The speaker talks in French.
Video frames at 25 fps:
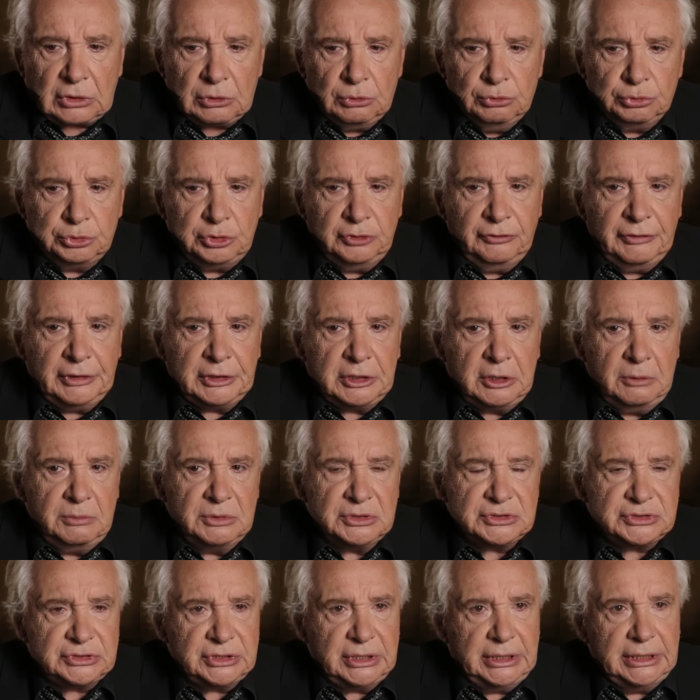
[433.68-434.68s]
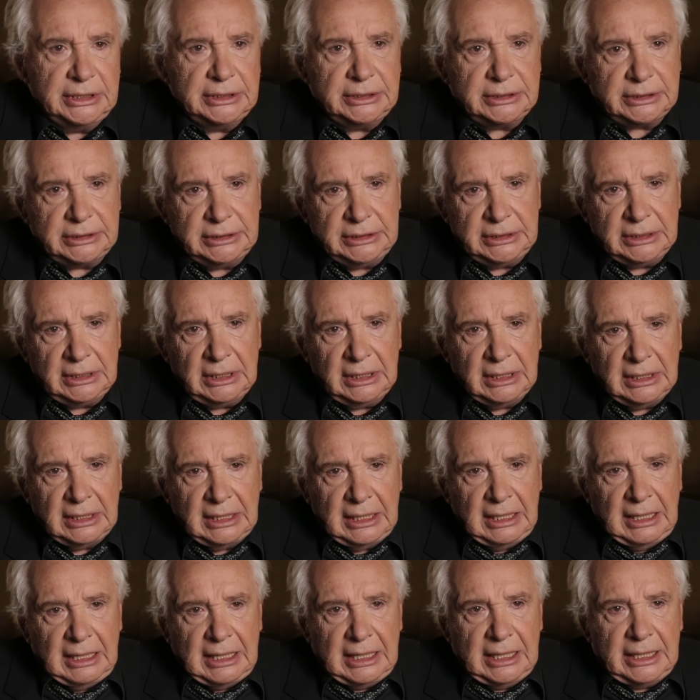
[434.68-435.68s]
où tu vas commencer à écrire,
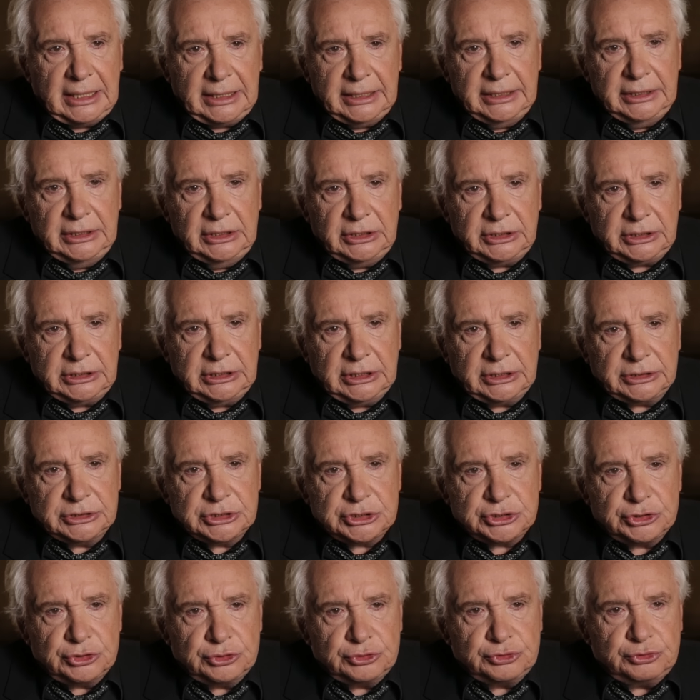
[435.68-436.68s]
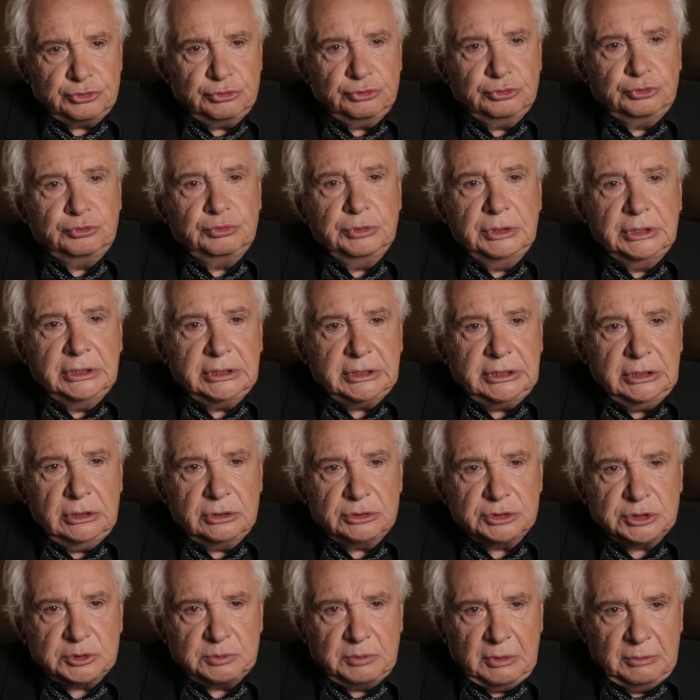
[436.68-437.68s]
à réécrire les chansons que tu écris
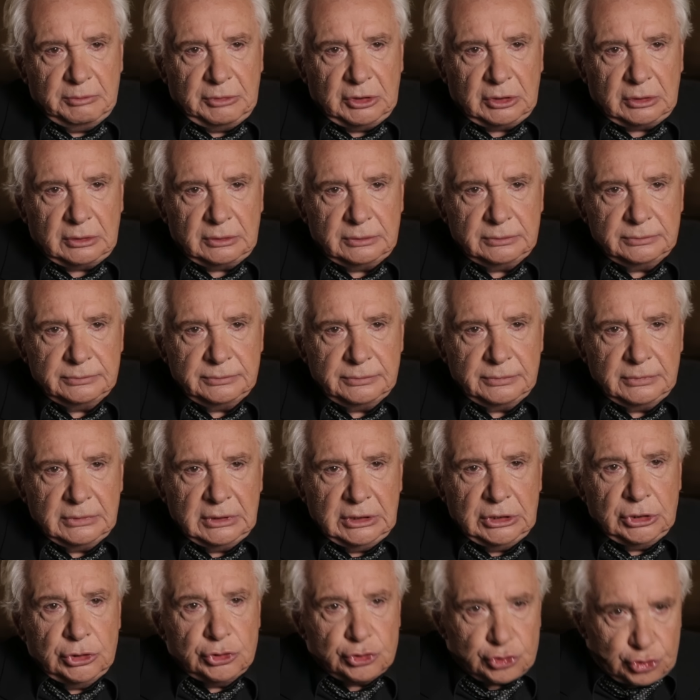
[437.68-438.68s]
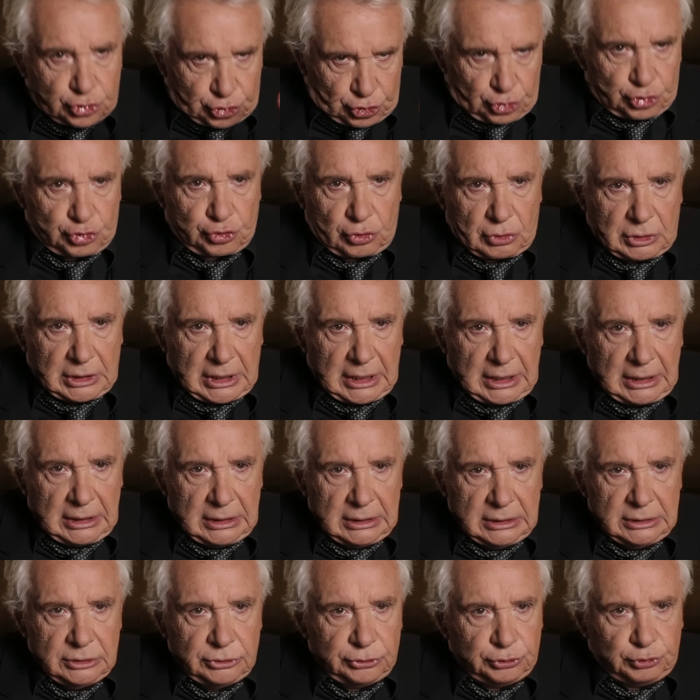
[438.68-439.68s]
en ce moment. Ce jour-là,
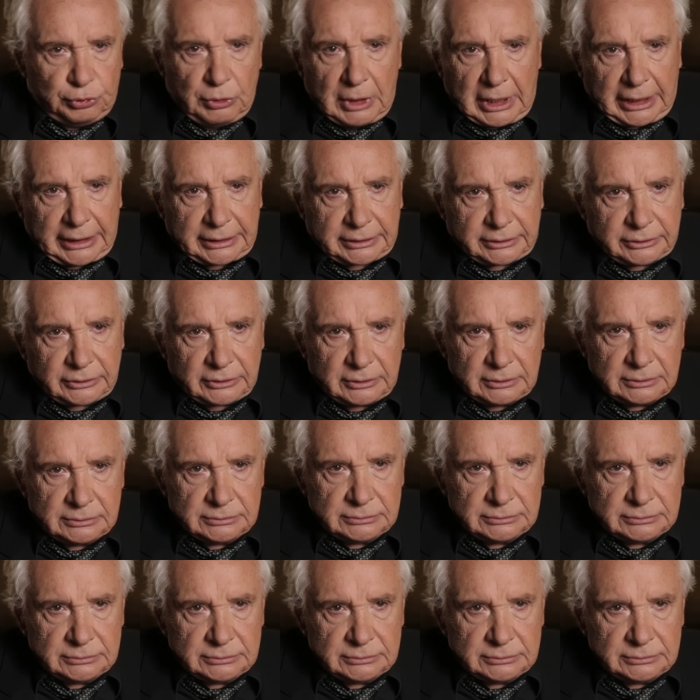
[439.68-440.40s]
tu arrêtes.